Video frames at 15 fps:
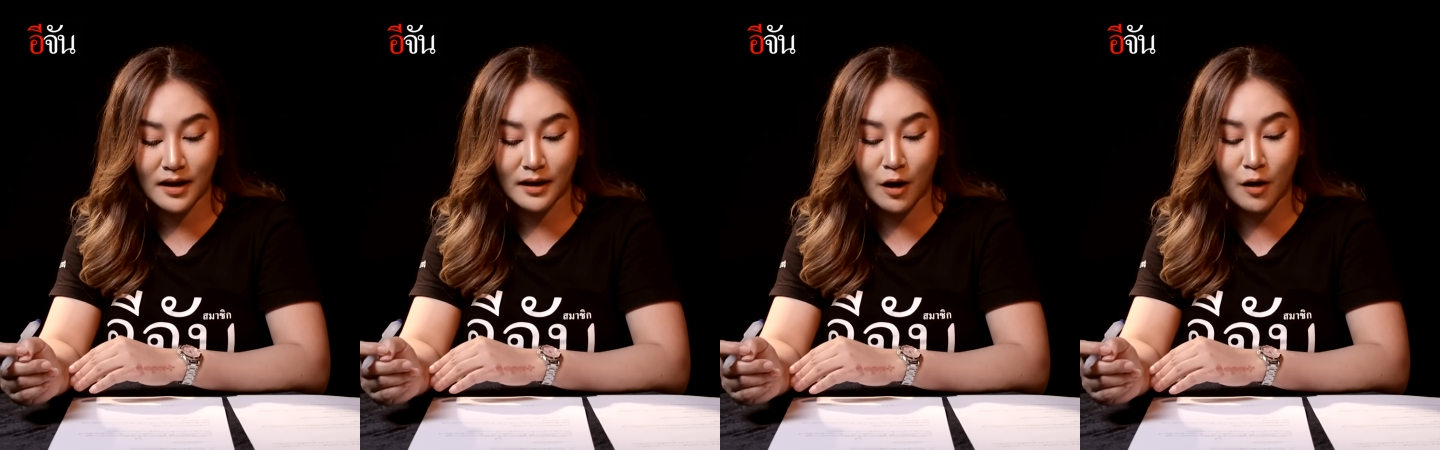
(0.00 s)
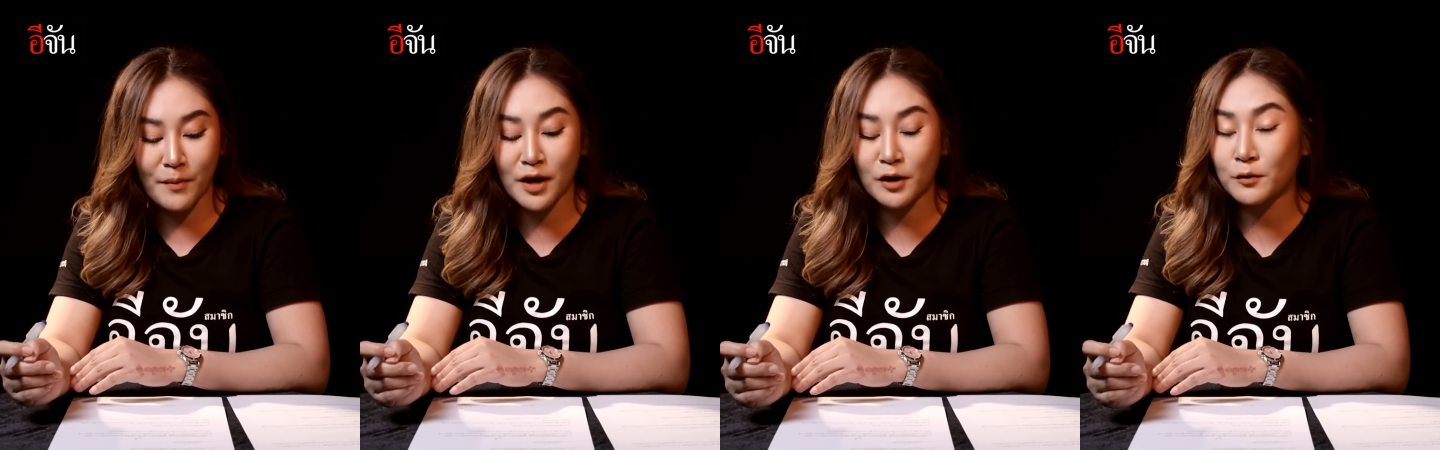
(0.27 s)

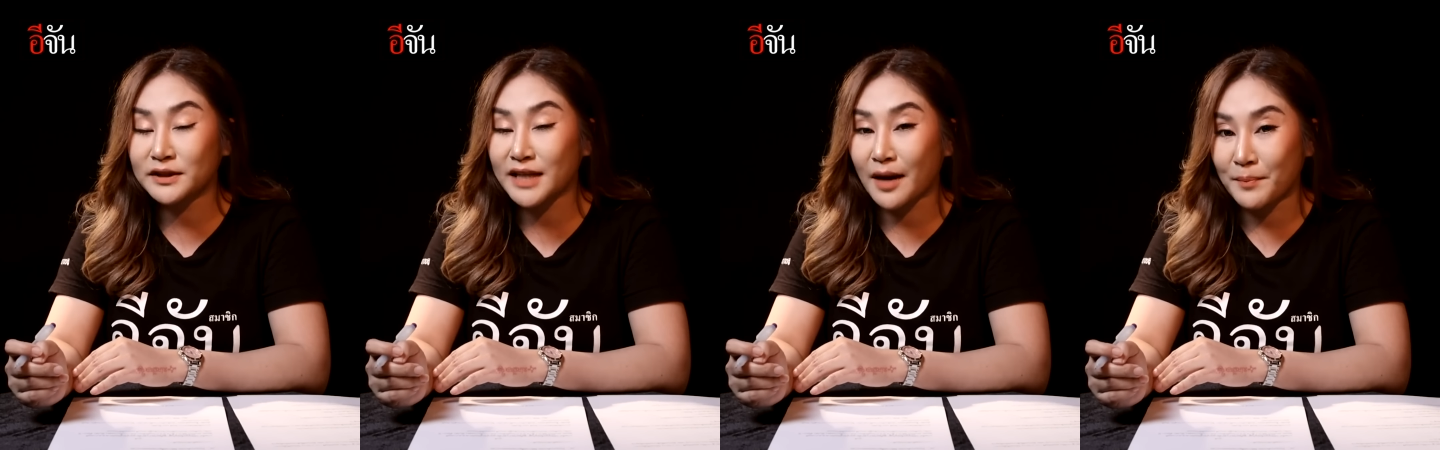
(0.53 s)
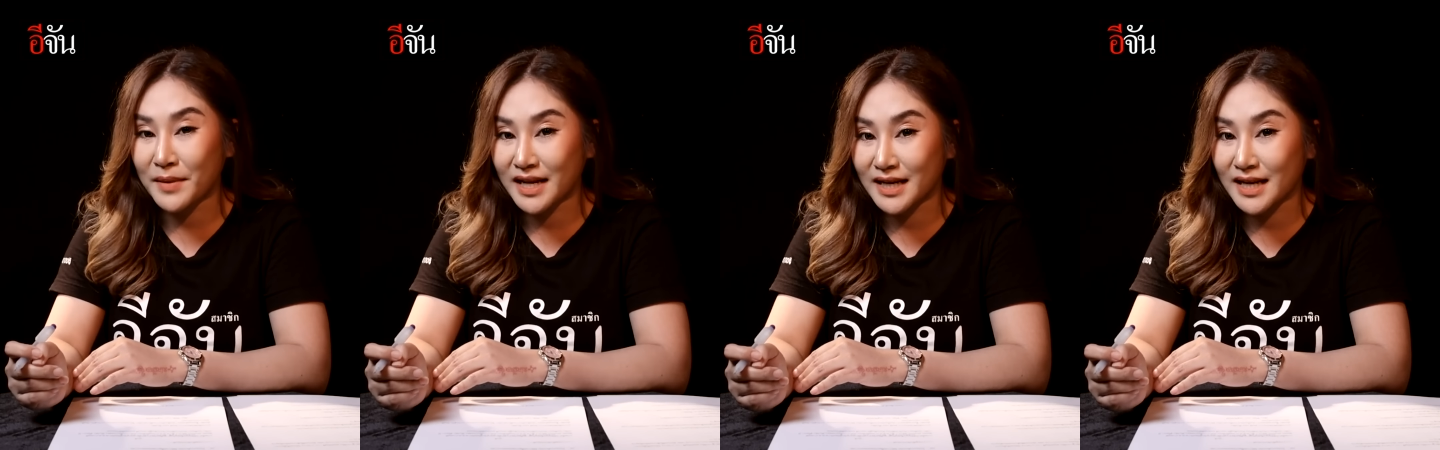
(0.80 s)
เขาไม่รู้จัก
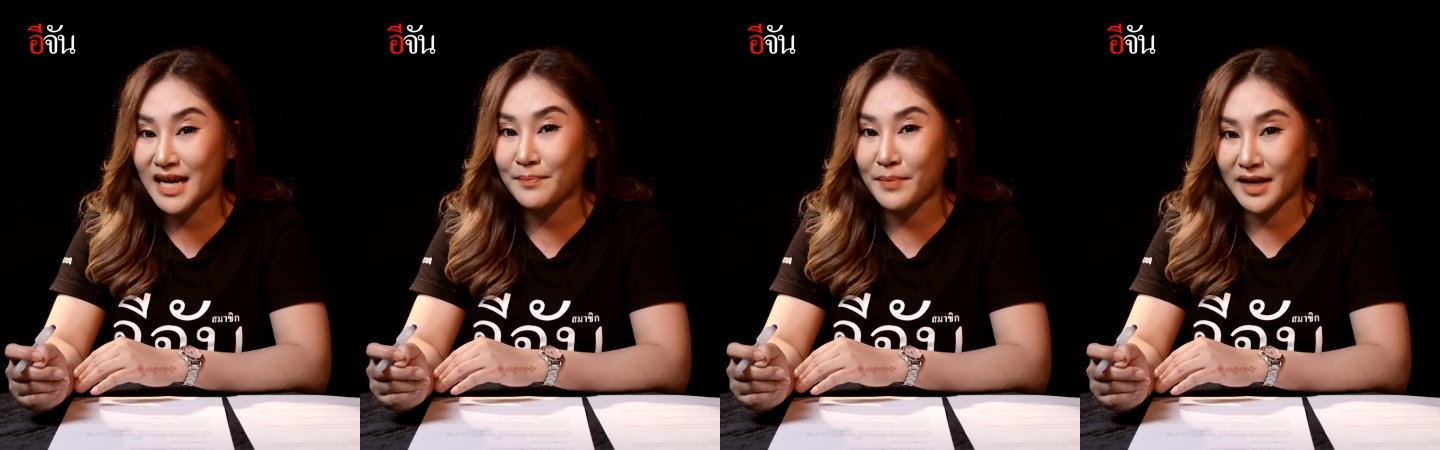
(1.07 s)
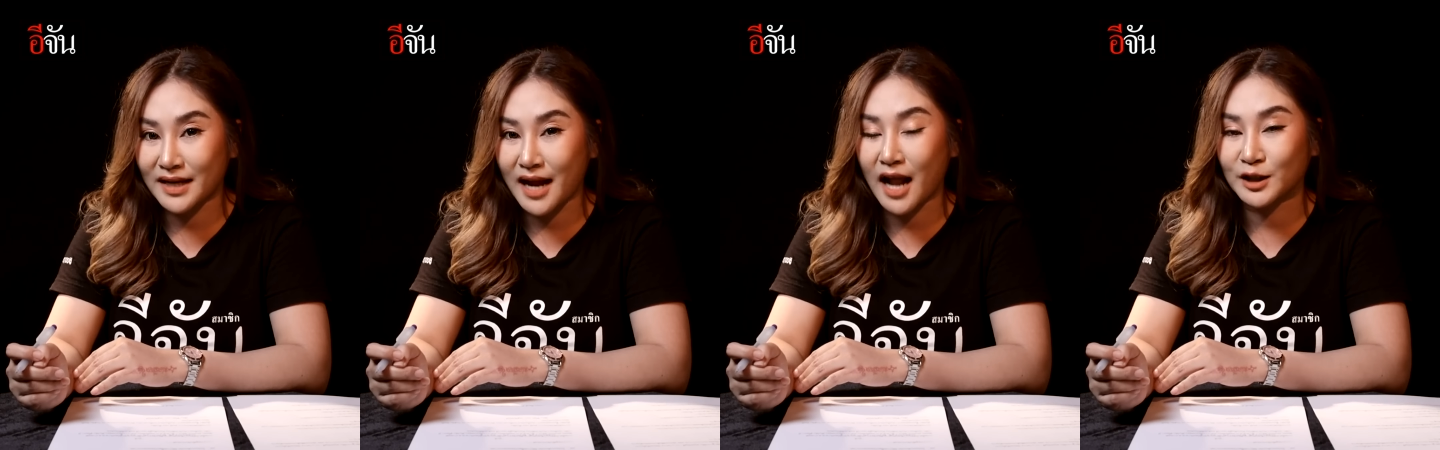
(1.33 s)
มินนี่
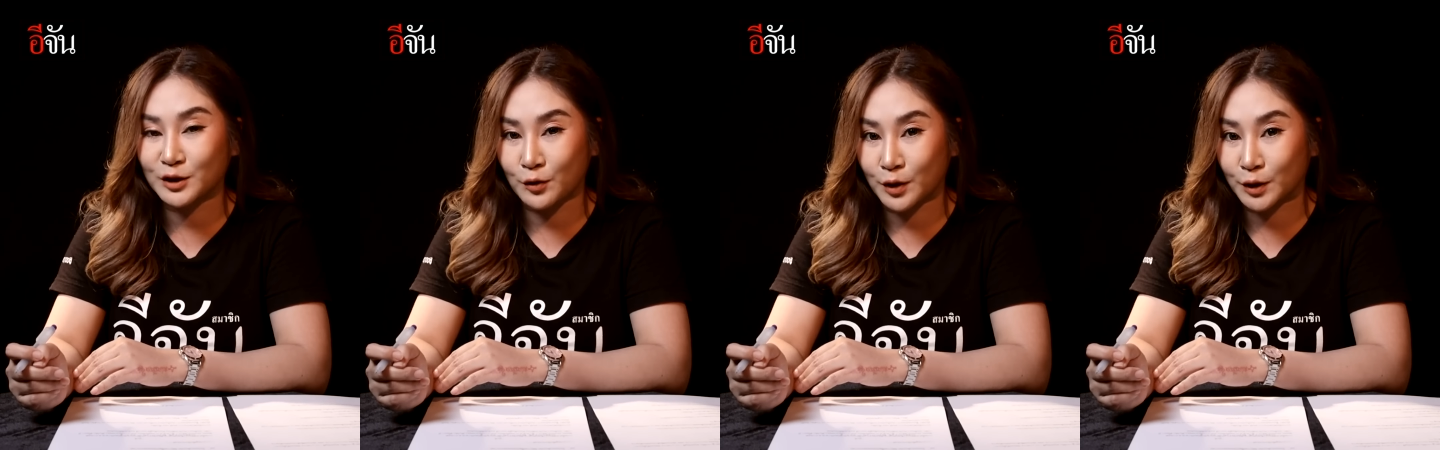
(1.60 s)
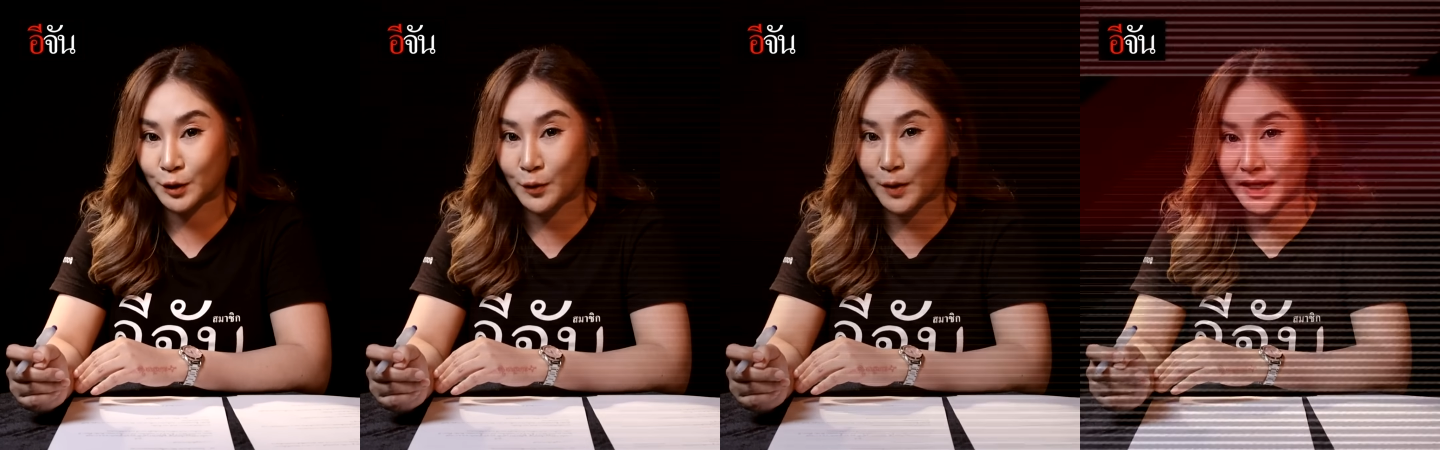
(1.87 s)
เป็นการส่วน
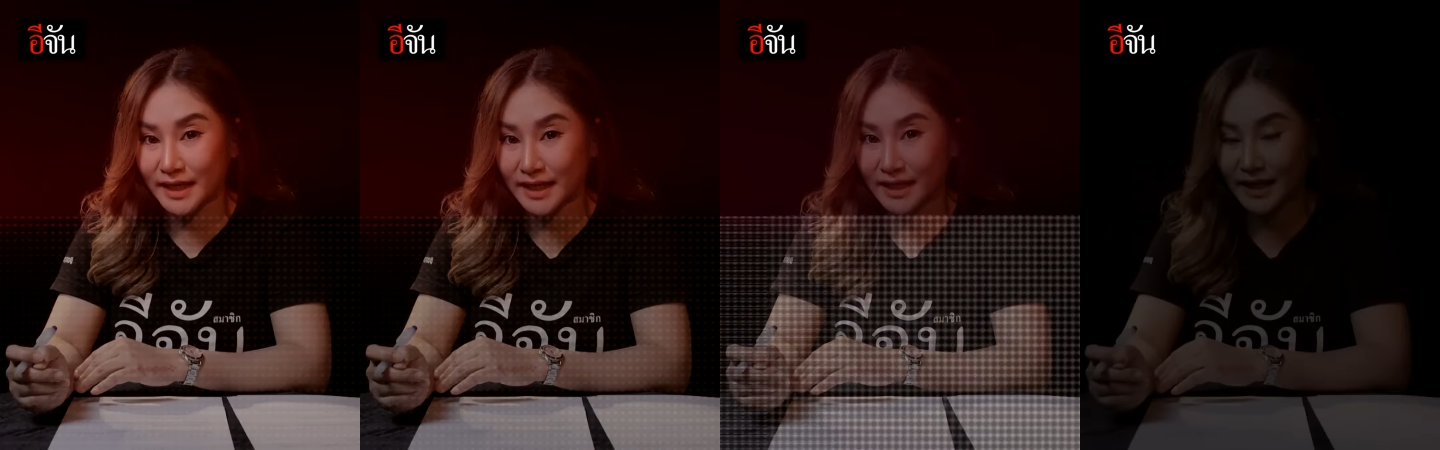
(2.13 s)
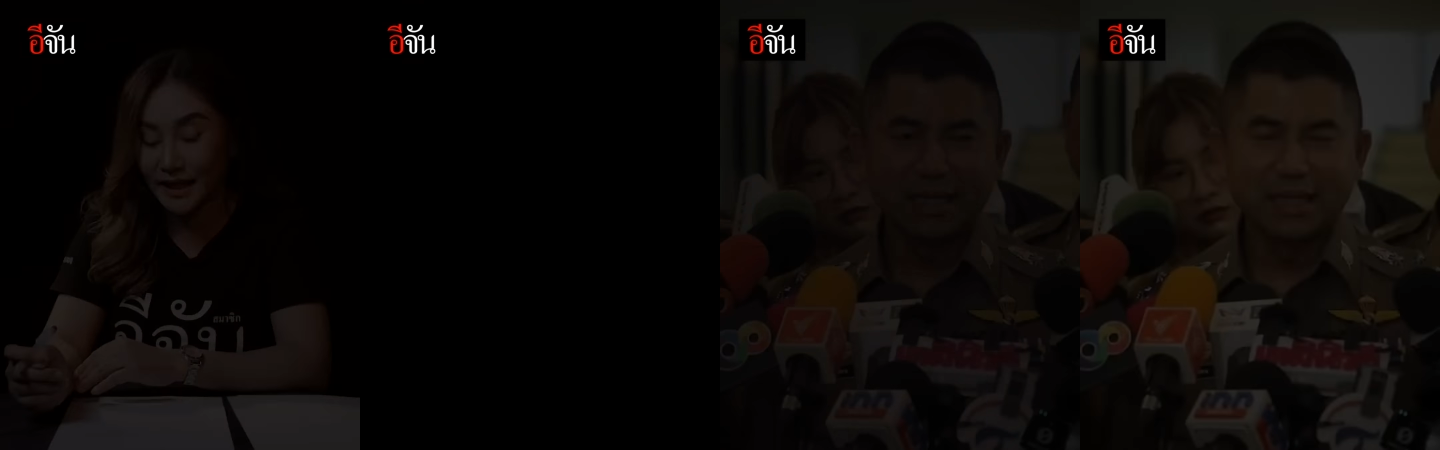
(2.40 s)
ตัวเล
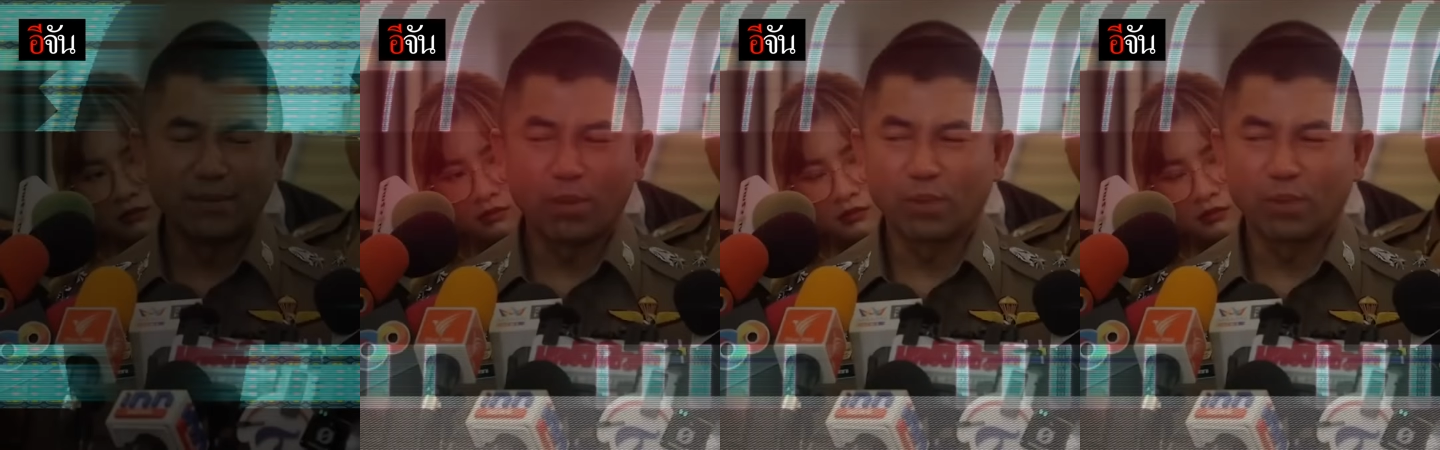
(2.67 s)
ย คือ